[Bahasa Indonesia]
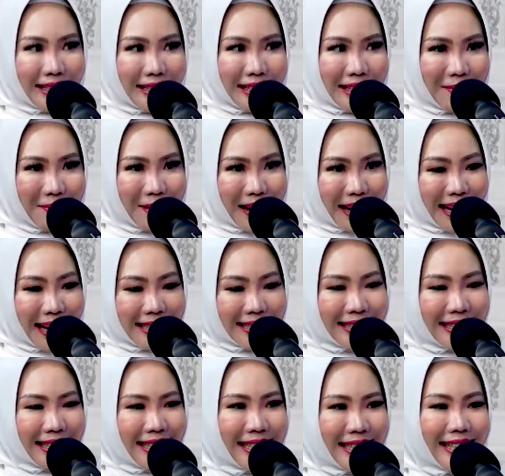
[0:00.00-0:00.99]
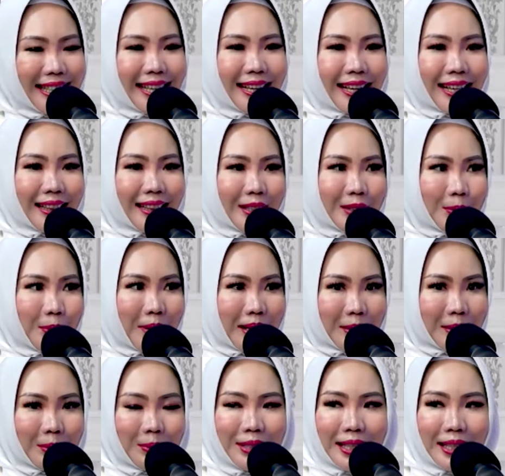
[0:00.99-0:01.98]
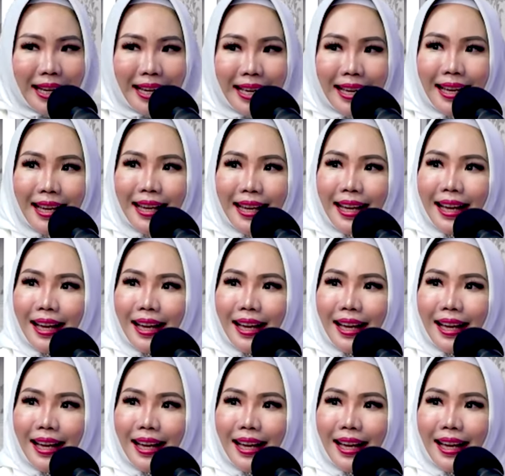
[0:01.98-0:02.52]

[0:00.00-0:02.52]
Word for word: terima kasih atas waktunya.